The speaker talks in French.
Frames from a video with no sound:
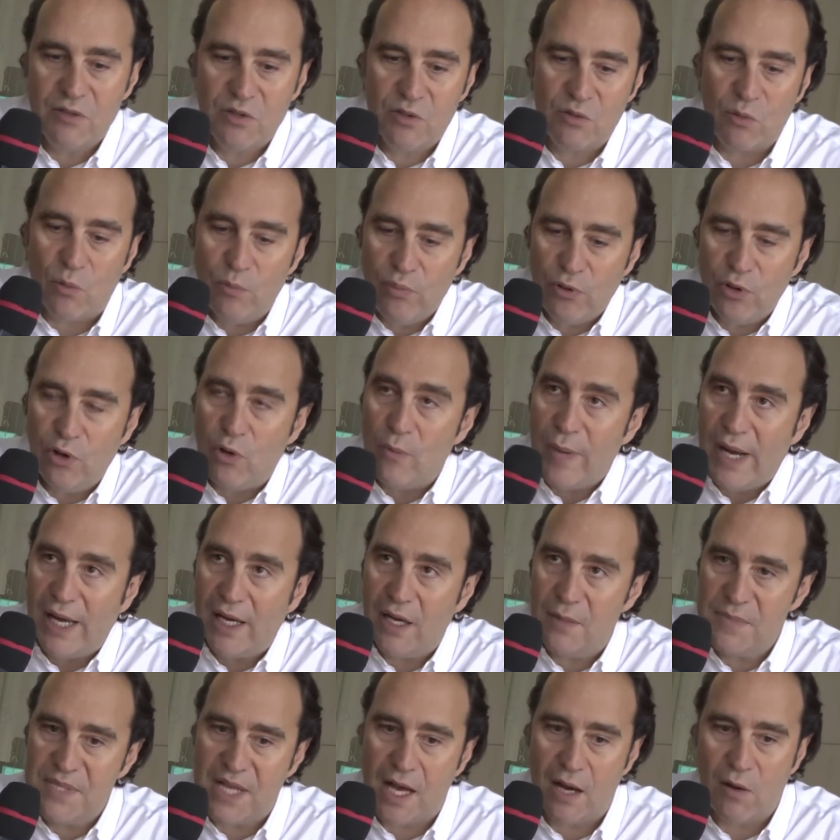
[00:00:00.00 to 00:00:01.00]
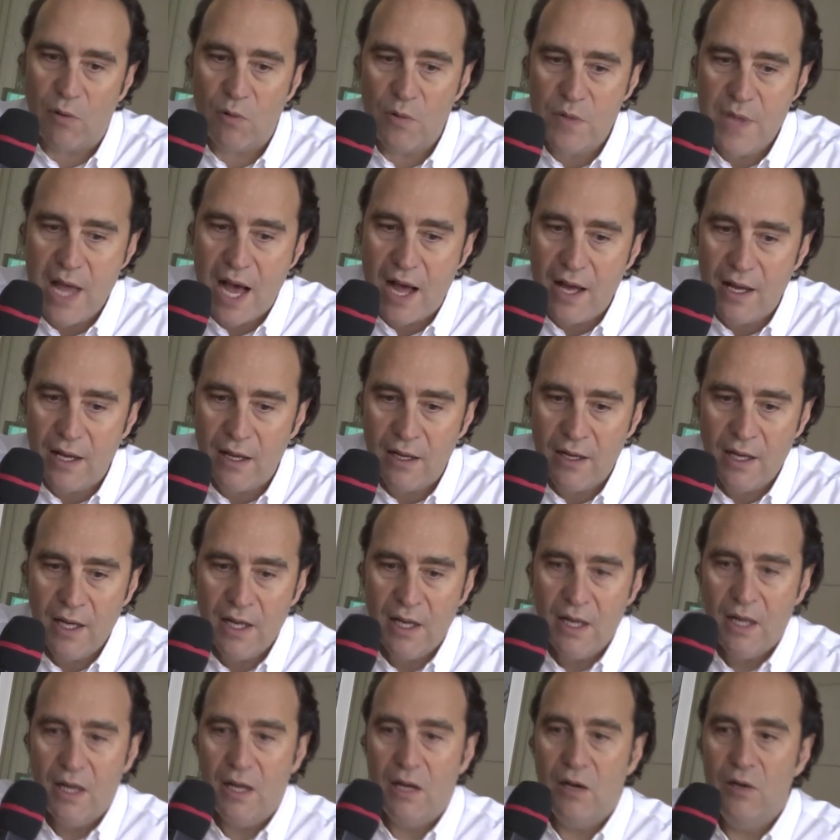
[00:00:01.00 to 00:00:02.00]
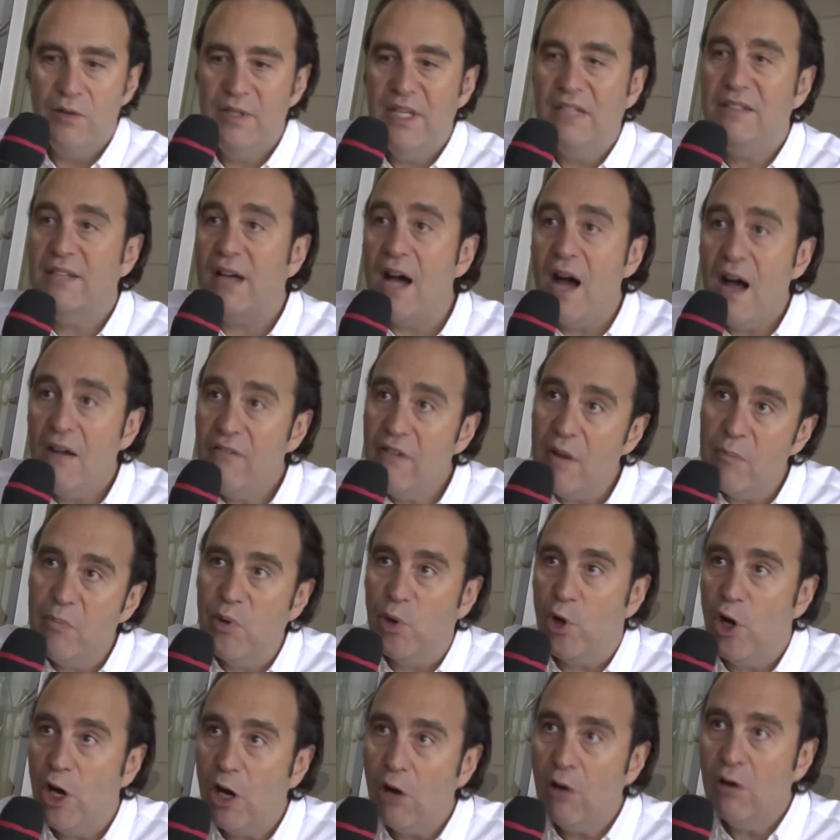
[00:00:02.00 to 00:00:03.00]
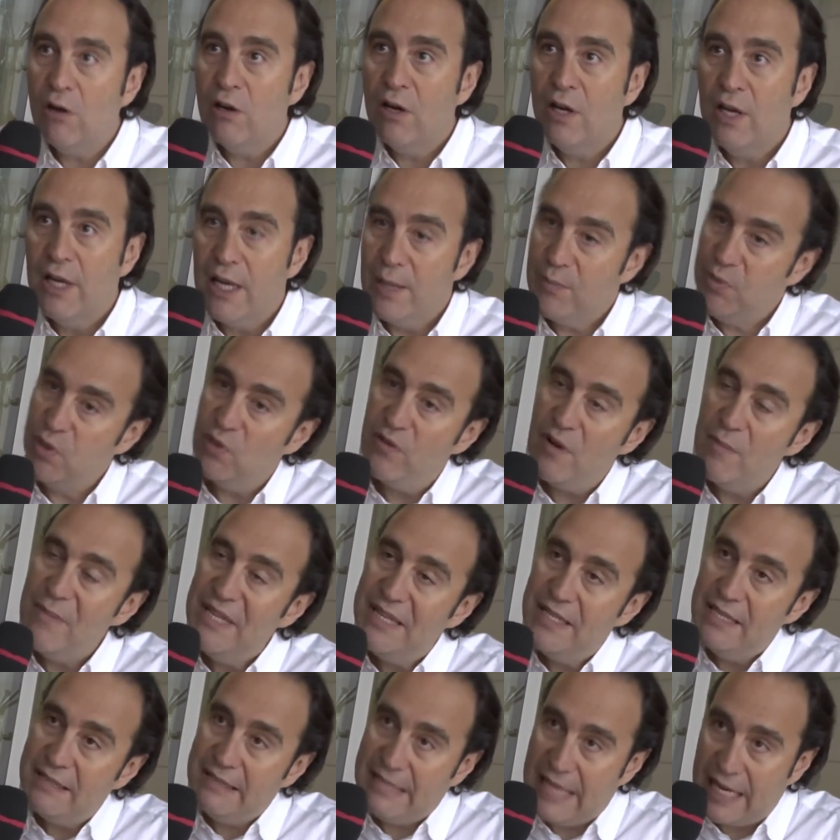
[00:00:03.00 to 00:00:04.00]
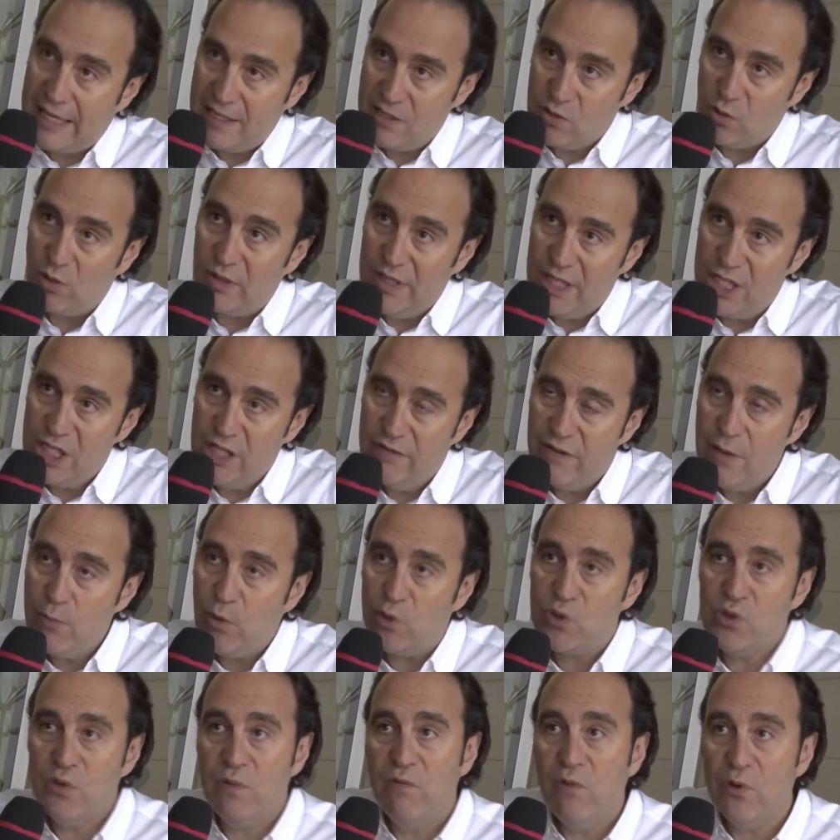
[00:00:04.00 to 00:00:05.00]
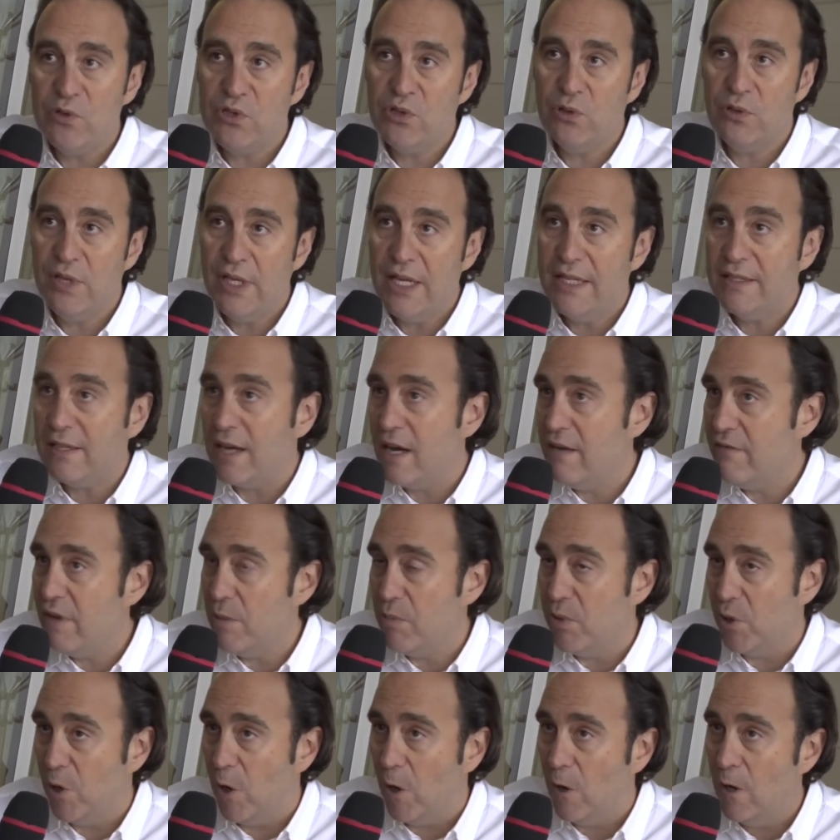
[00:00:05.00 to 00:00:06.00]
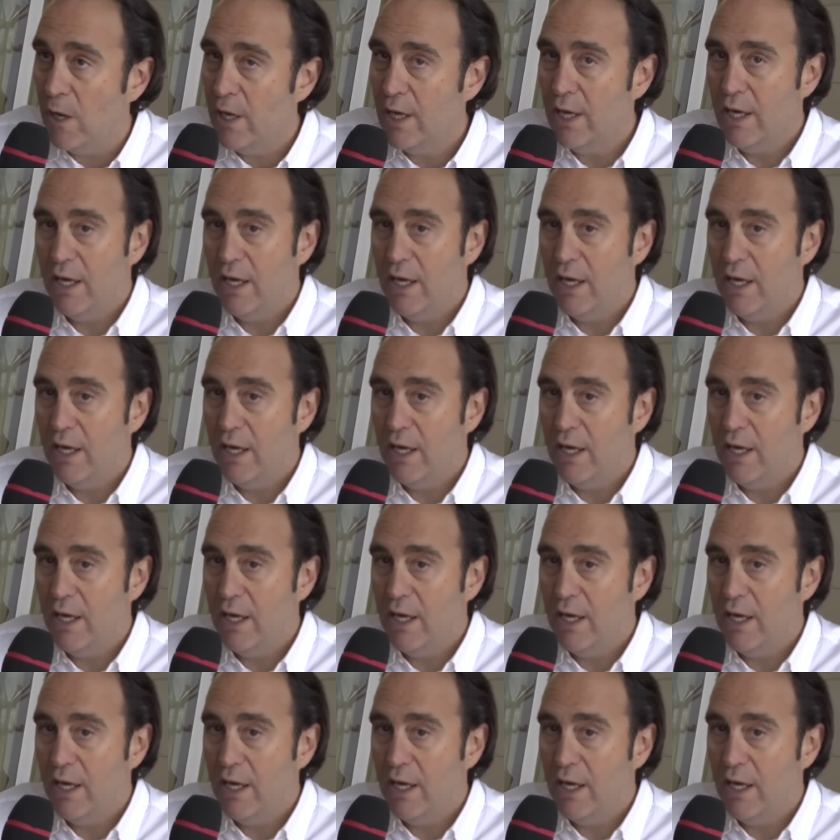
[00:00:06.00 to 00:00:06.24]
on peut le comparer comme ça, on a euh, des trains à vapeur, et puis on va mettre des taxes sur le TGV pour subventionner les trains à vapeur.